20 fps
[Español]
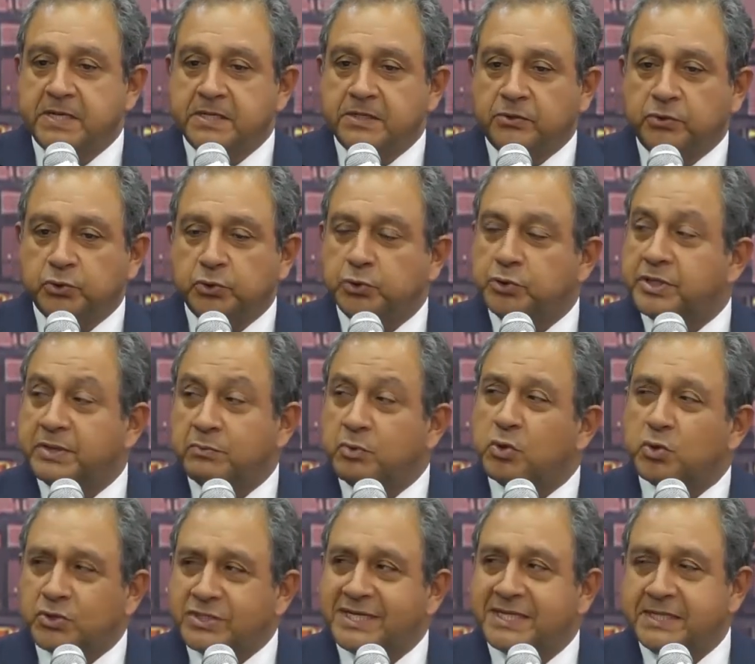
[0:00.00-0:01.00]
nosotros
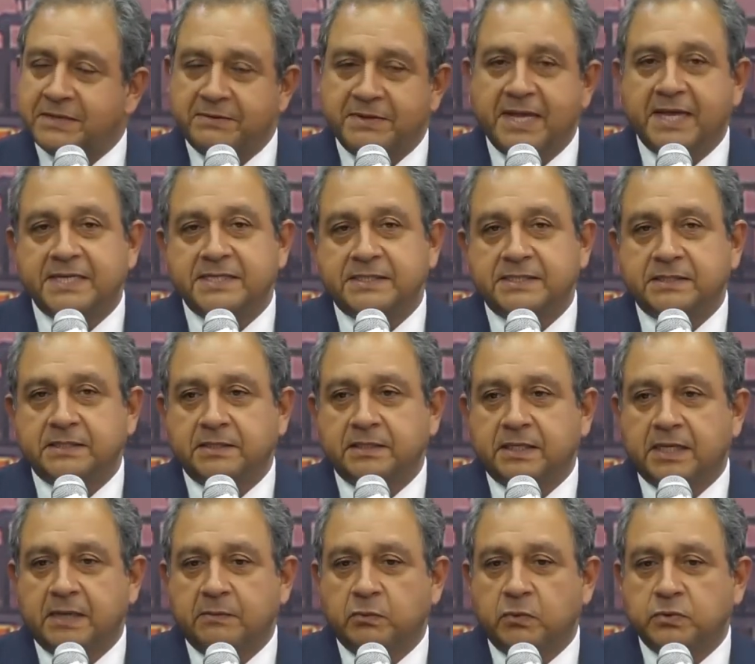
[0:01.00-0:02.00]
tenemos dos actividades
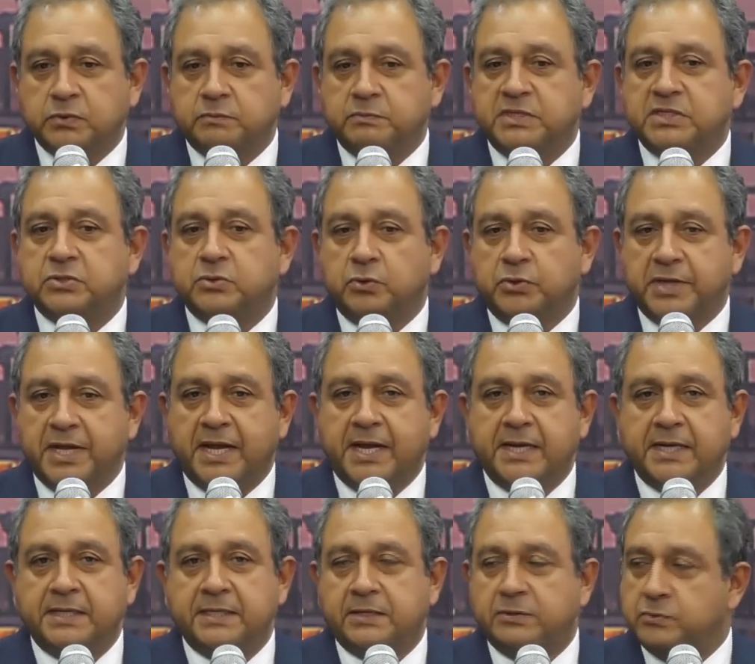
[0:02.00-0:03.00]
que hemos visto
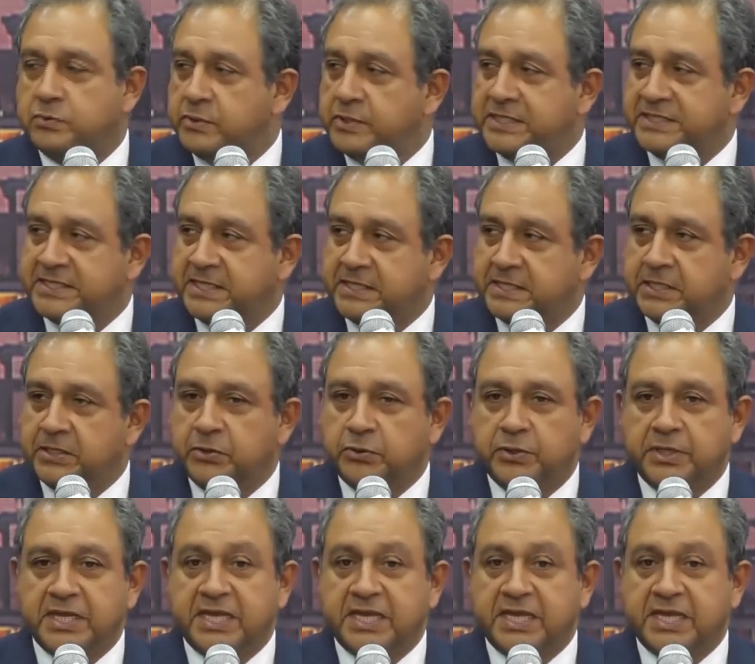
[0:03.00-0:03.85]
ya en reuniones anteriores